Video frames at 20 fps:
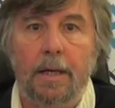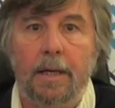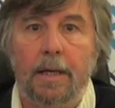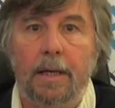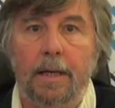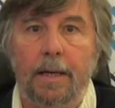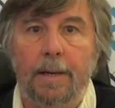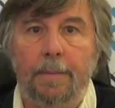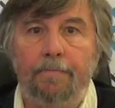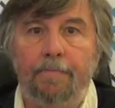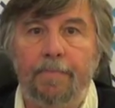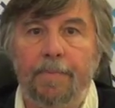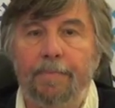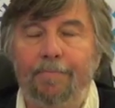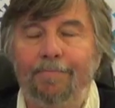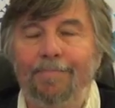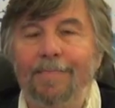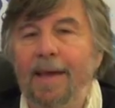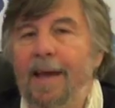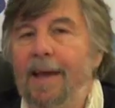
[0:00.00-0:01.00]
E, mm,
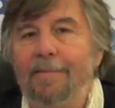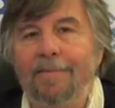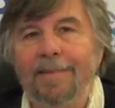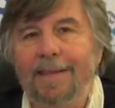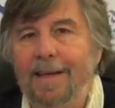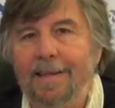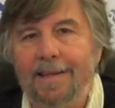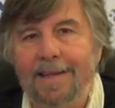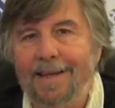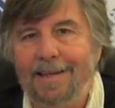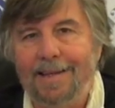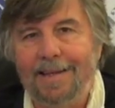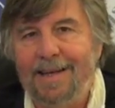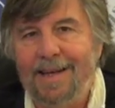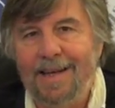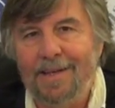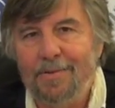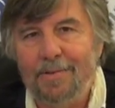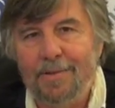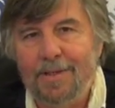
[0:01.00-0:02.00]
è evidente che nel
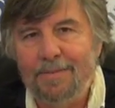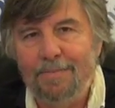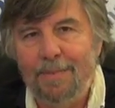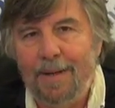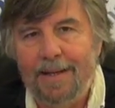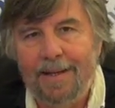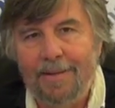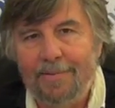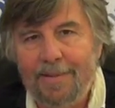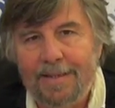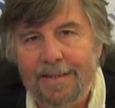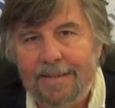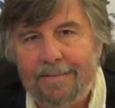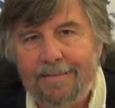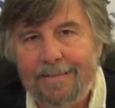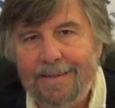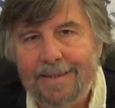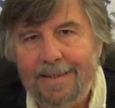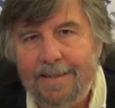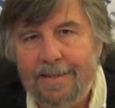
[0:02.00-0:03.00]
caso di Spada questo
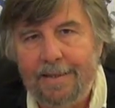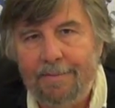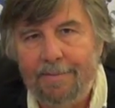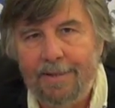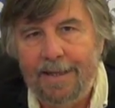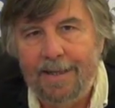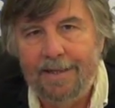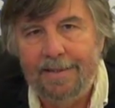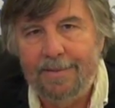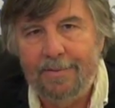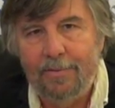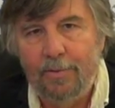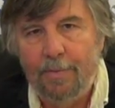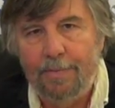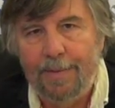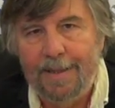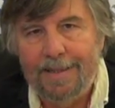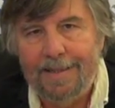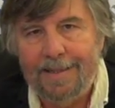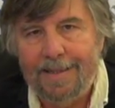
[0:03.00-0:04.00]
non esiste, perché nessuno
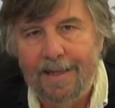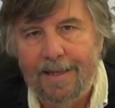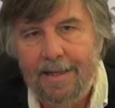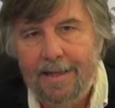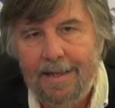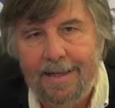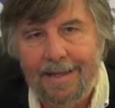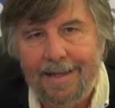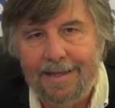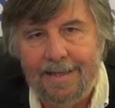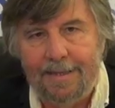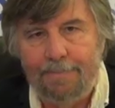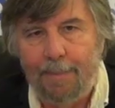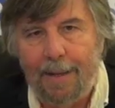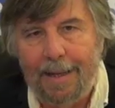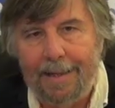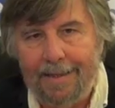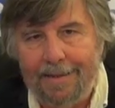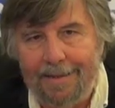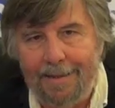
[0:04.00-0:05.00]
pensa che
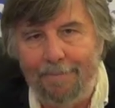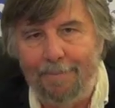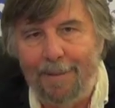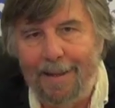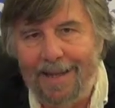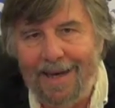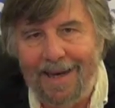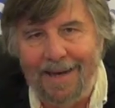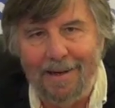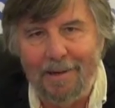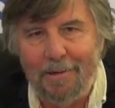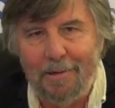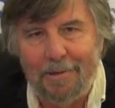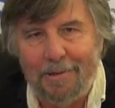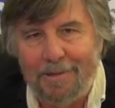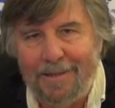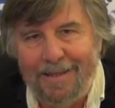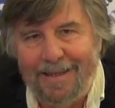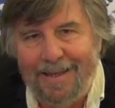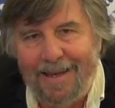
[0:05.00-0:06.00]
Spada debba dare
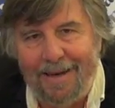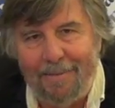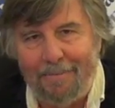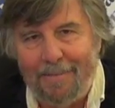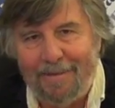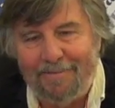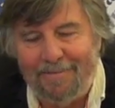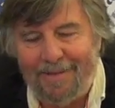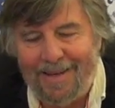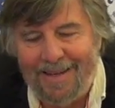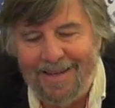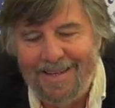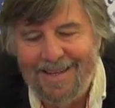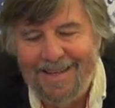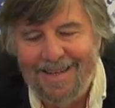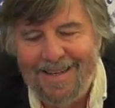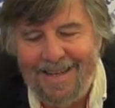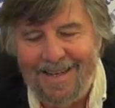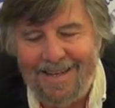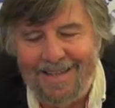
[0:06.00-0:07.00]
ordini alla mafia
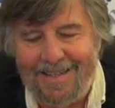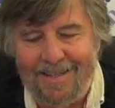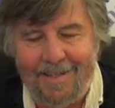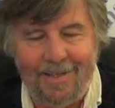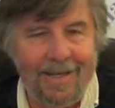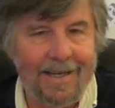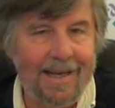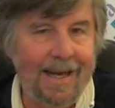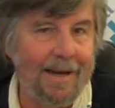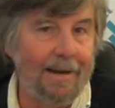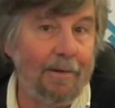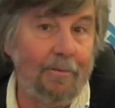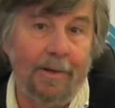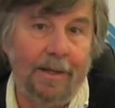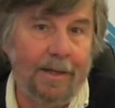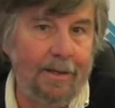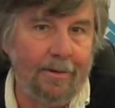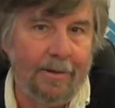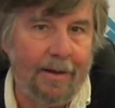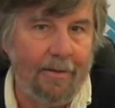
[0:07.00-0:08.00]
eh, siciliana,
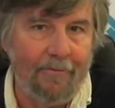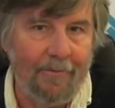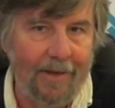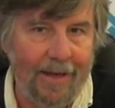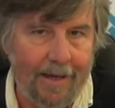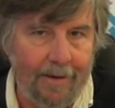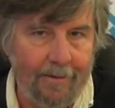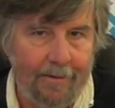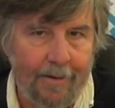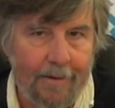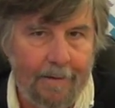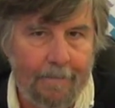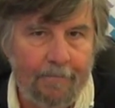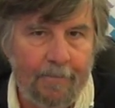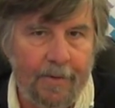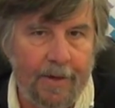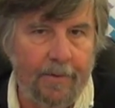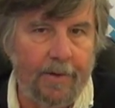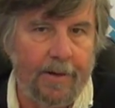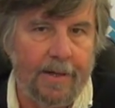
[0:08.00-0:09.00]
quindi non è vero
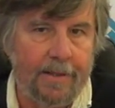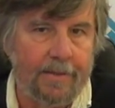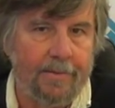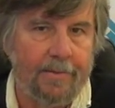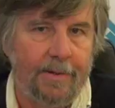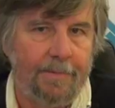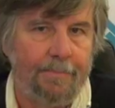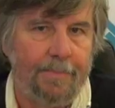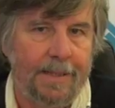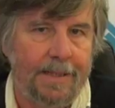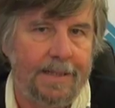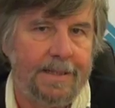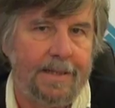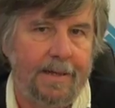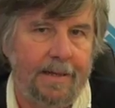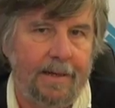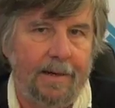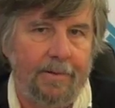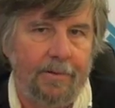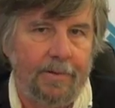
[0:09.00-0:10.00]
il 41 bis
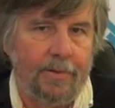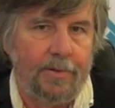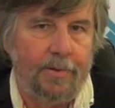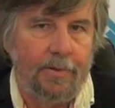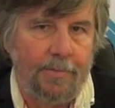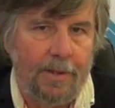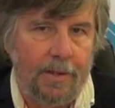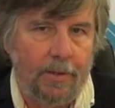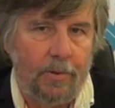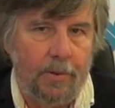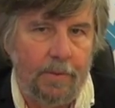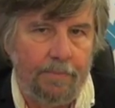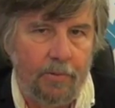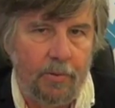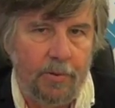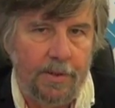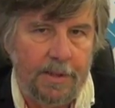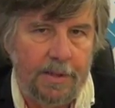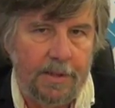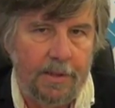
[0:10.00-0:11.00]
è uno strumento di
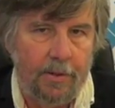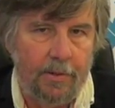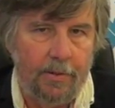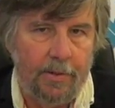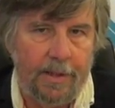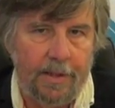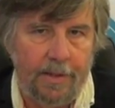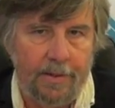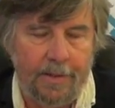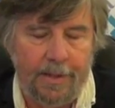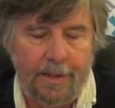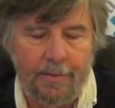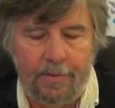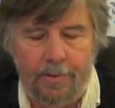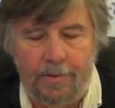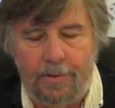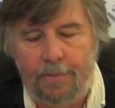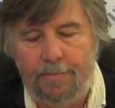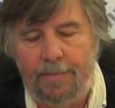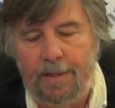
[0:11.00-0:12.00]
punizione, non è uno
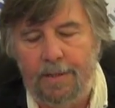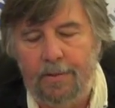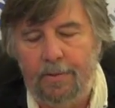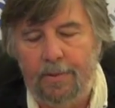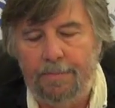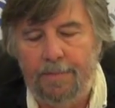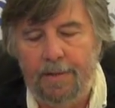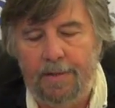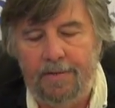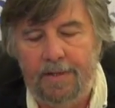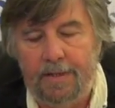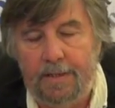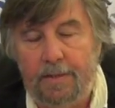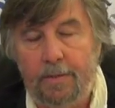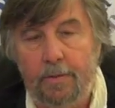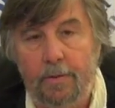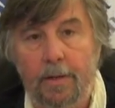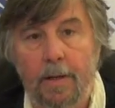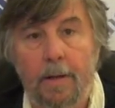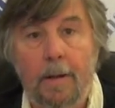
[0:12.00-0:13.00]
strumento di
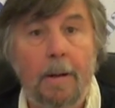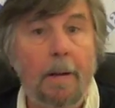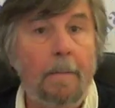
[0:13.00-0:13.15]
prevenzione.